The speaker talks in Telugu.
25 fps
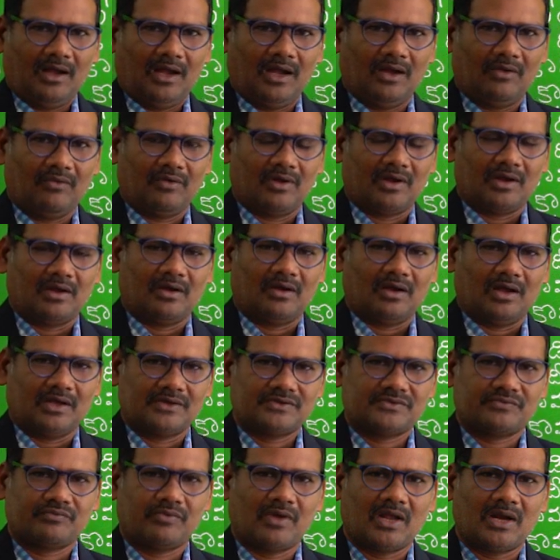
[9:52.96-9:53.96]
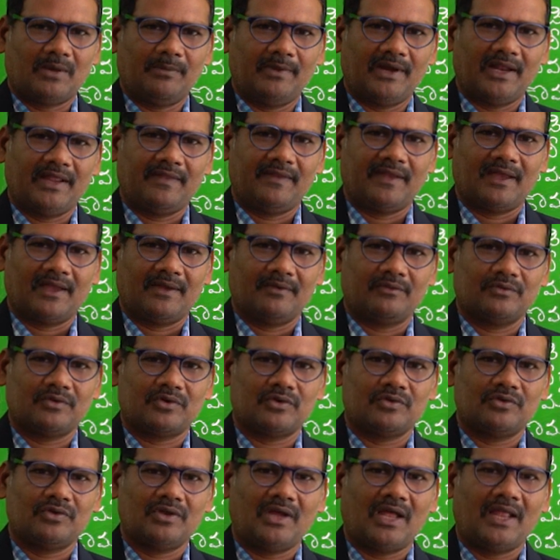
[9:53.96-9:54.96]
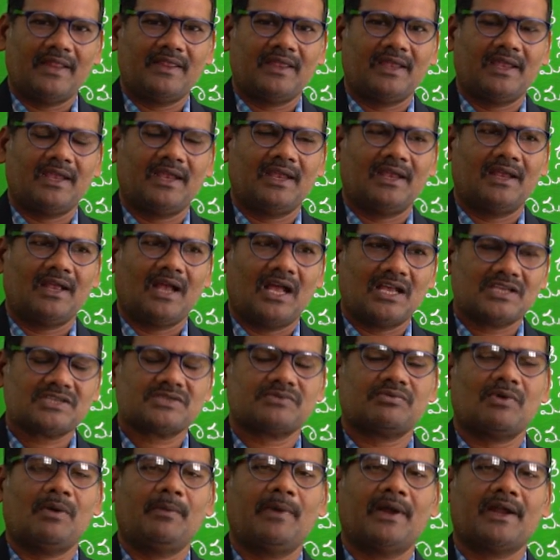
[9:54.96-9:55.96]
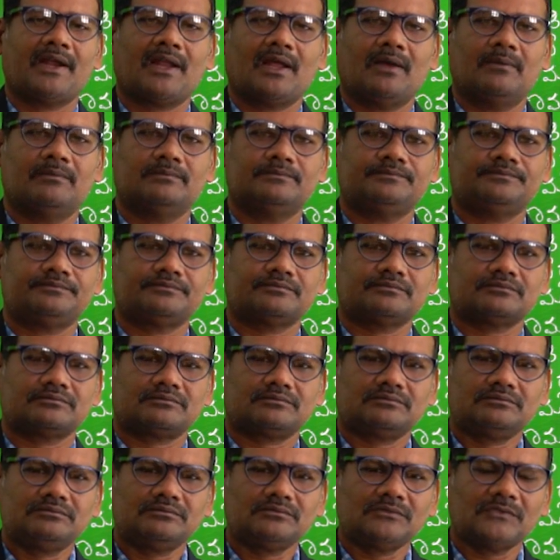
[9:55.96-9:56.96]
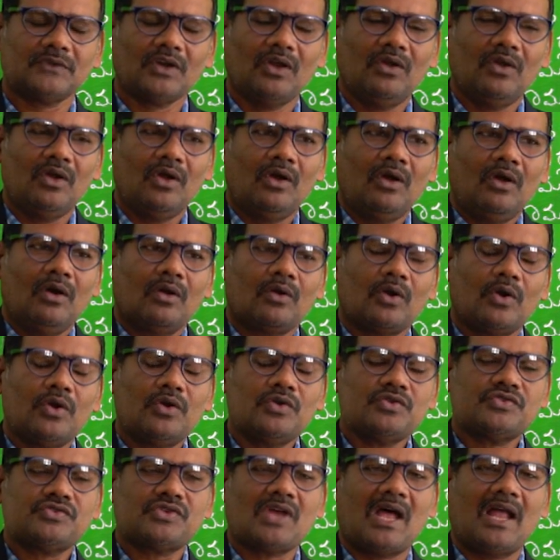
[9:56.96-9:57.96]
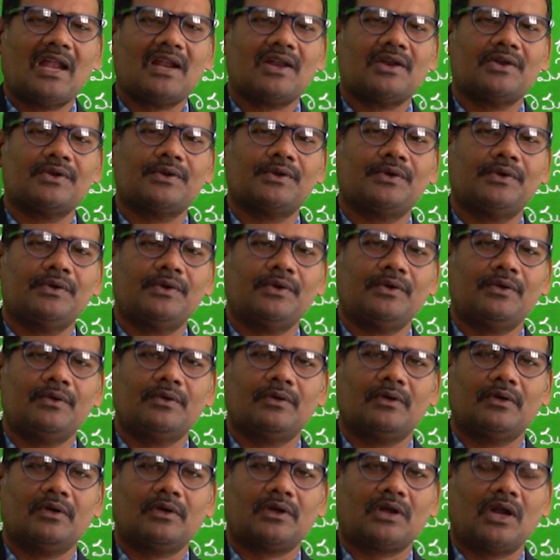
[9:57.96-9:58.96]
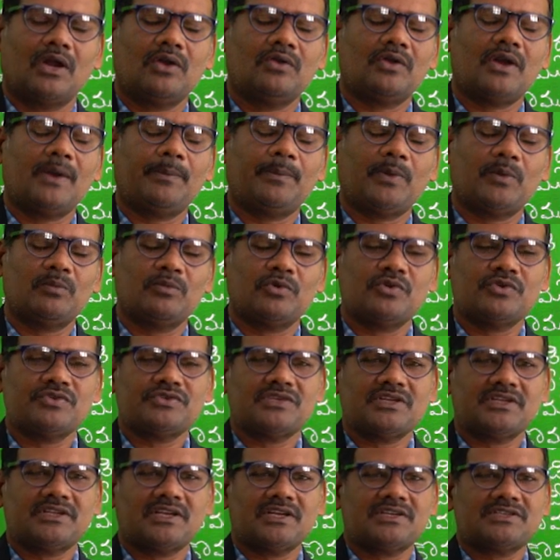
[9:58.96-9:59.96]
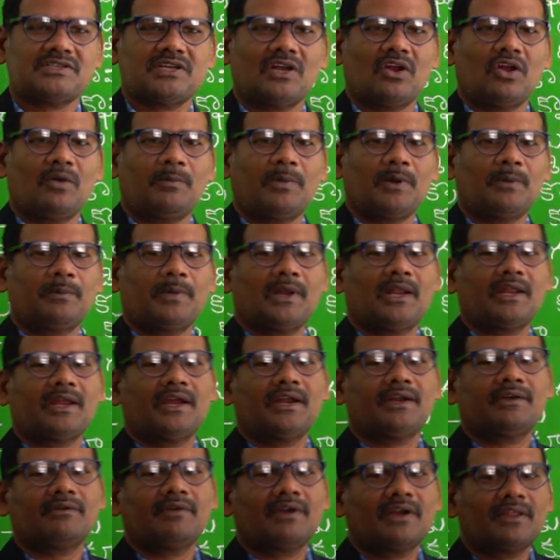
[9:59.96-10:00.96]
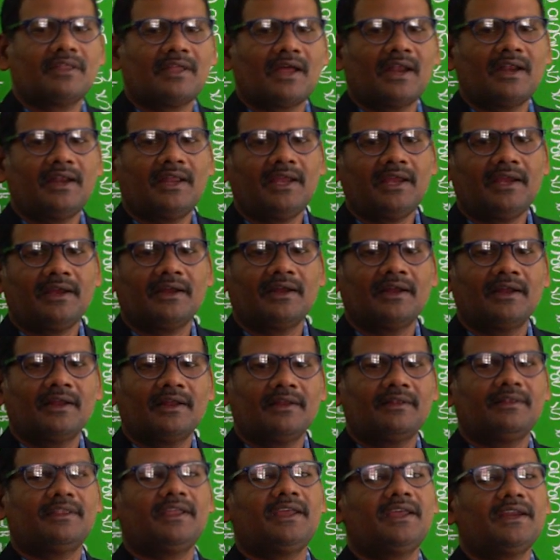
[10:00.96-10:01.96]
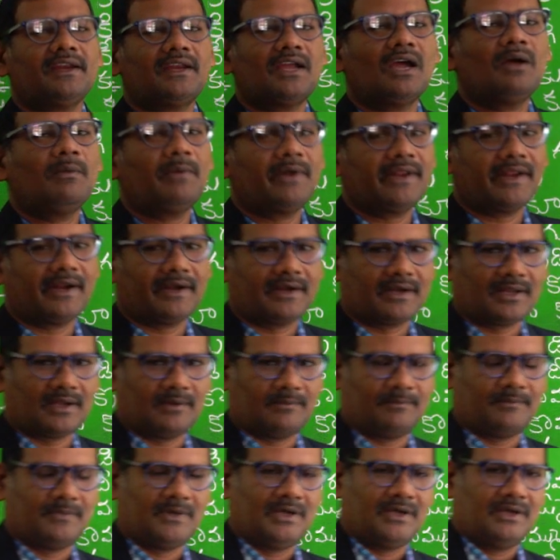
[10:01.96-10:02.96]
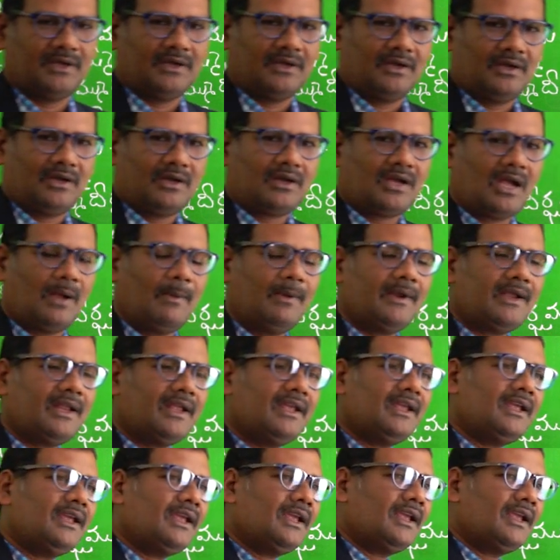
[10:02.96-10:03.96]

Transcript: ఆ స్వరం అనేది ఏముంటుందో అది అస్వం అంటాం రెండు సార్లు కనురెప్ప మూసి తెరిచే లోపల పలికేటువంటి దాన్ని దీర్ఘం అని అంటాం కాబట్టి